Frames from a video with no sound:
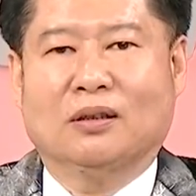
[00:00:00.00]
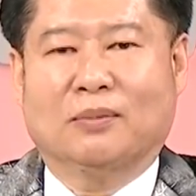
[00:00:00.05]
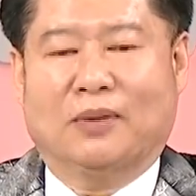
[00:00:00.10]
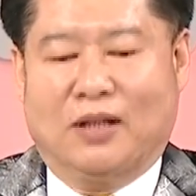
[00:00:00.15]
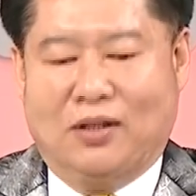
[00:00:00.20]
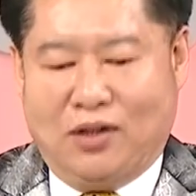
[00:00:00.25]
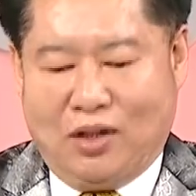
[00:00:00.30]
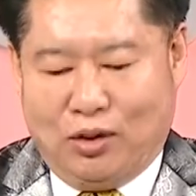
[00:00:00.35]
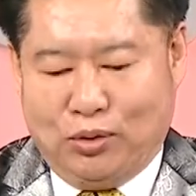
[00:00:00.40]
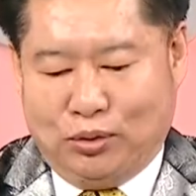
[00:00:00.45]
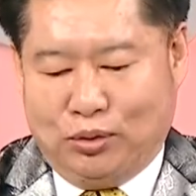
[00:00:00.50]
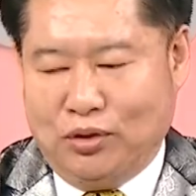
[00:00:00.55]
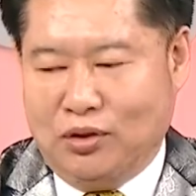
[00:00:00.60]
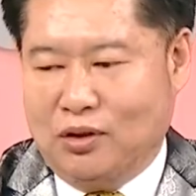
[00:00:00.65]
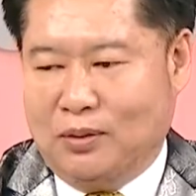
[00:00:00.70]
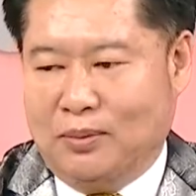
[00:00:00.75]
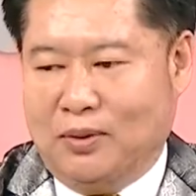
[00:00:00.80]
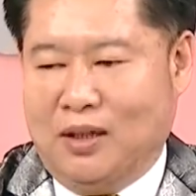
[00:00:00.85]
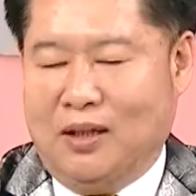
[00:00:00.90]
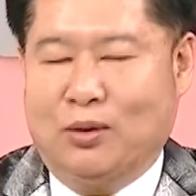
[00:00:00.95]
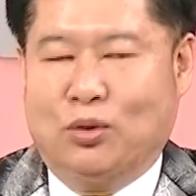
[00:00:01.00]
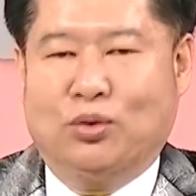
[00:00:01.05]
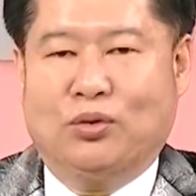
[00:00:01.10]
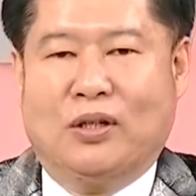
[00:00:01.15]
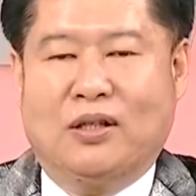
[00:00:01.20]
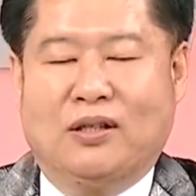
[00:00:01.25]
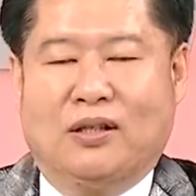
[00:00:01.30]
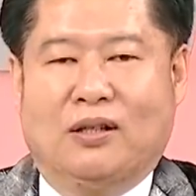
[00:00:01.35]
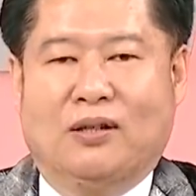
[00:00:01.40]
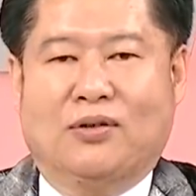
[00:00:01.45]
本来叫五吨，怎么突然突
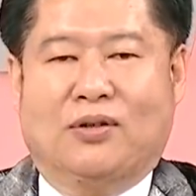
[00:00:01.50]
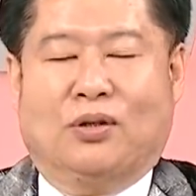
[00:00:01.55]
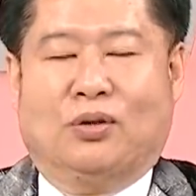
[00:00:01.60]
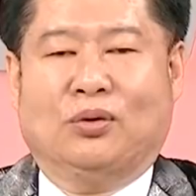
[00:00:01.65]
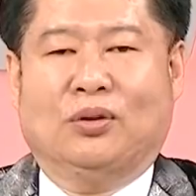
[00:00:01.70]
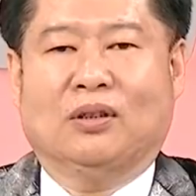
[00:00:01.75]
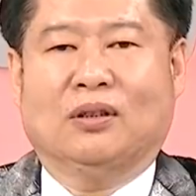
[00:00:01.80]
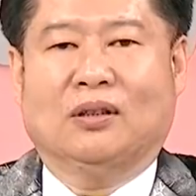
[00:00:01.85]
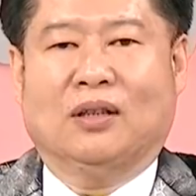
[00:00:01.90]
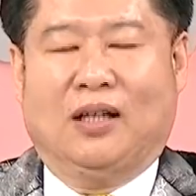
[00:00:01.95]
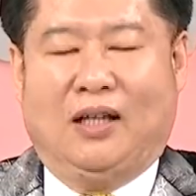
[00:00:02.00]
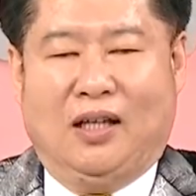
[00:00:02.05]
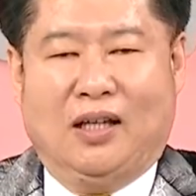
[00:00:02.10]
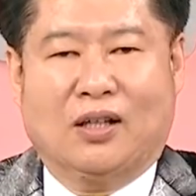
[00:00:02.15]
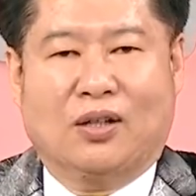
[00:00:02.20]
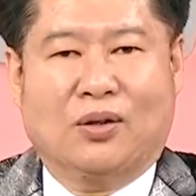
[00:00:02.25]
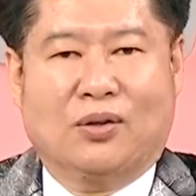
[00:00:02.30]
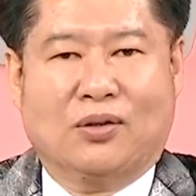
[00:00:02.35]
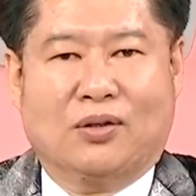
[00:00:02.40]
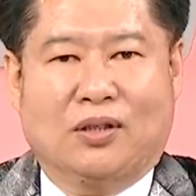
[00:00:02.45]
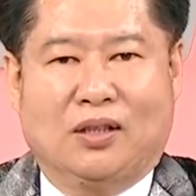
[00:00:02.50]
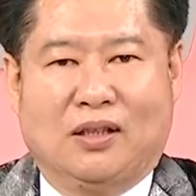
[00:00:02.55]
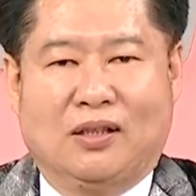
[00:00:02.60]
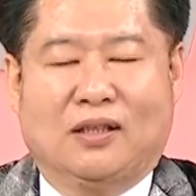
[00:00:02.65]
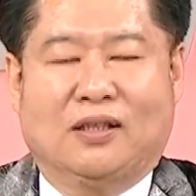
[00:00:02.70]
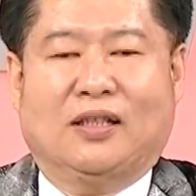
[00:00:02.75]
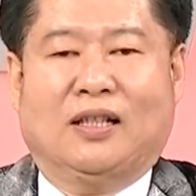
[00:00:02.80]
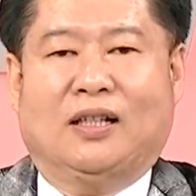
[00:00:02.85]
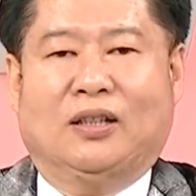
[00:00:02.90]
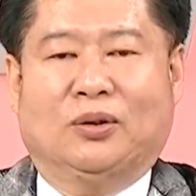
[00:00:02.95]
然叫二十吨？哎，公司一定
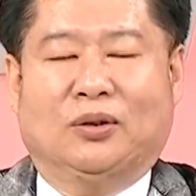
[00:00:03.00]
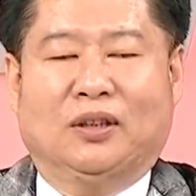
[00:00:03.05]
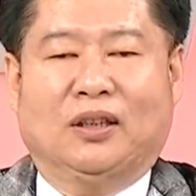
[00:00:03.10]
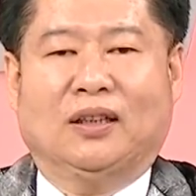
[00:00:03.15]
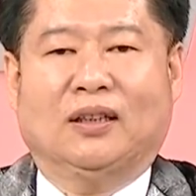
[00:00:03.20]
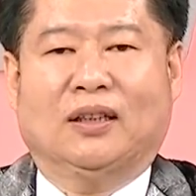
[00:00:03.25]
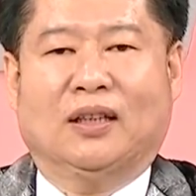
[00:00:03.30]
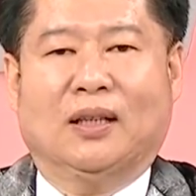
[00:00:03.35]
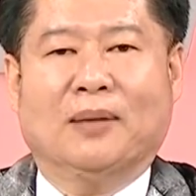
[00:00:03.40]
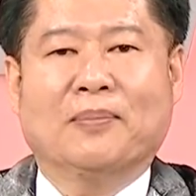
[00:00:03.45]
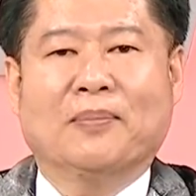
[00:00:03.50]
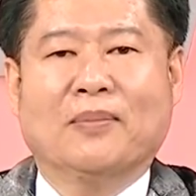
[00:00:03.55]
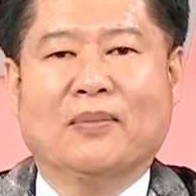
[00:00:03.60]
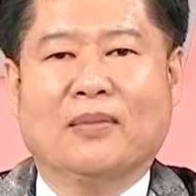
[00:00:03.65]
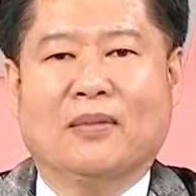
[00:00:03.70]
增加很多订单。